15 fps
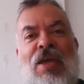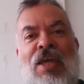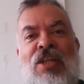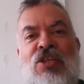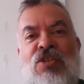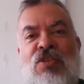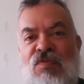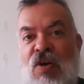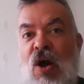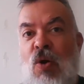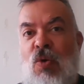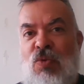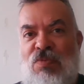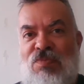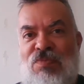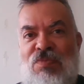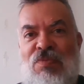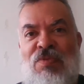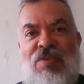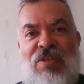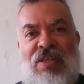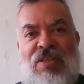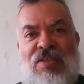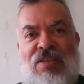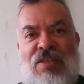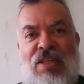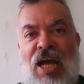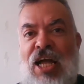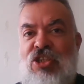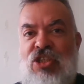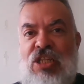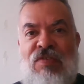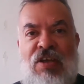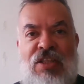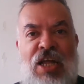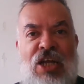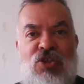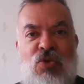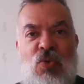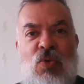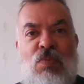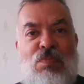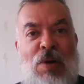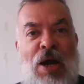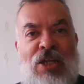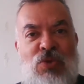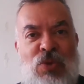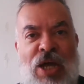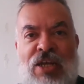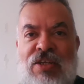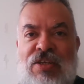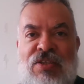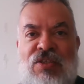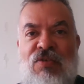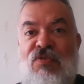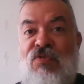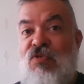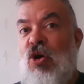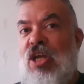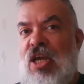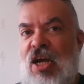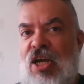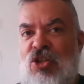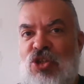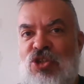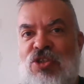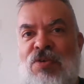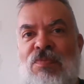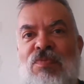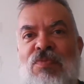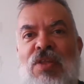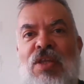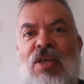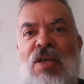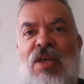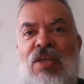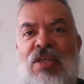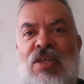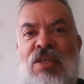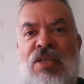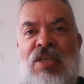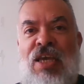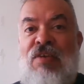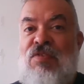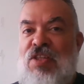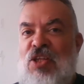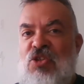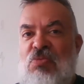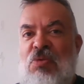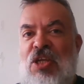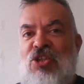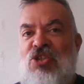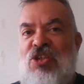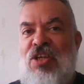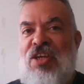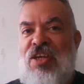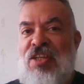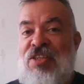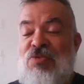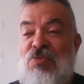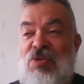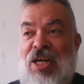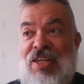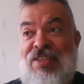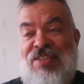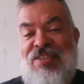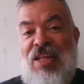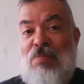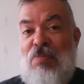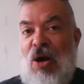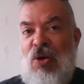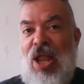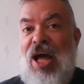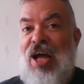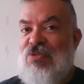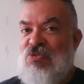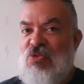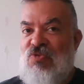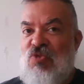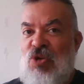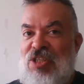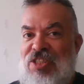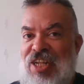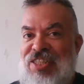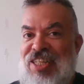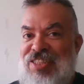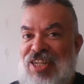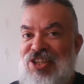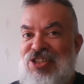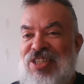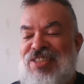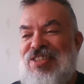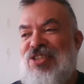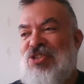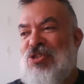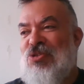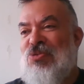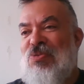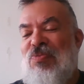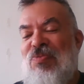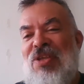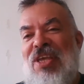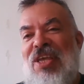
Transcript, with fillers: Eles vão nessa cidade, na verdade, o pai do Ericas foi antes, e evidentemente ele, o cara se dá mal lá, não vou entrar em detalhes nesse sentido.